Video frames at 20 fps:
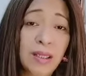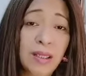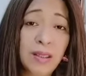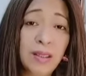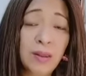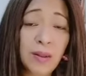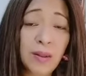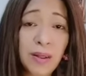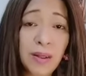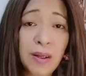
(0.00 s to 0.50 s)

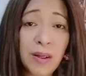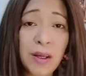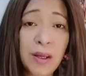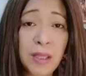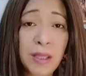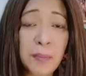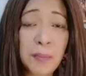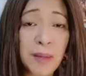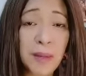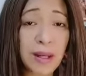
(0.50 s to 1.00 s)
No?
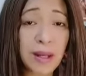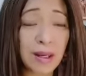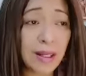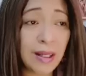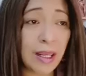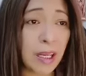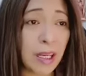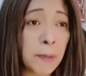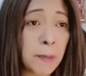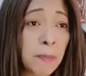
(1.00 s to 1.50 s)
Hindi pa
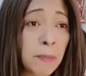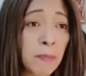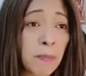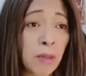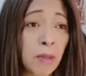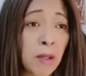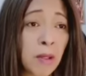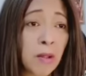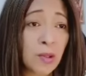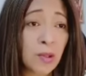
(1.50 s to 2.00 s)
magaling eh.
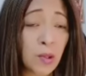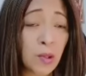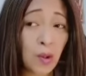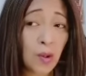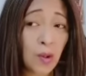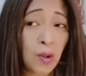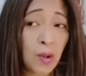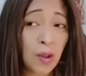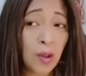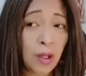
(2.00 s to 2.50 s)
So,
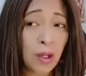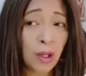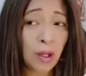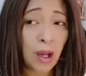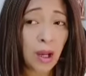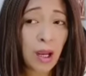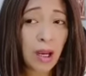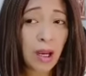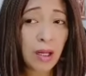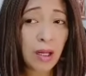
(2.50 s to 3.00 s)

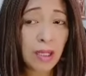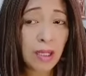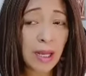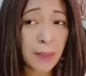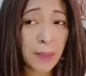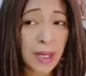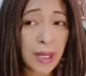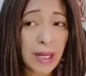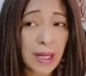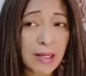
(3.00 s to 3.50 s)
uh, na,
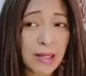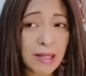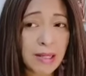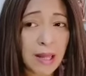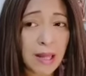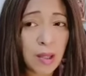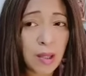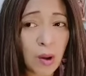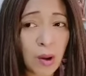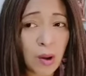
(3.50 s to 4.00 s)
pag nandiyan si
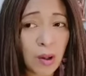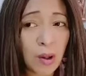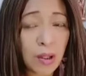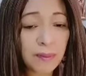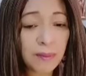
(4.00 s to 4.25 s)
Edo,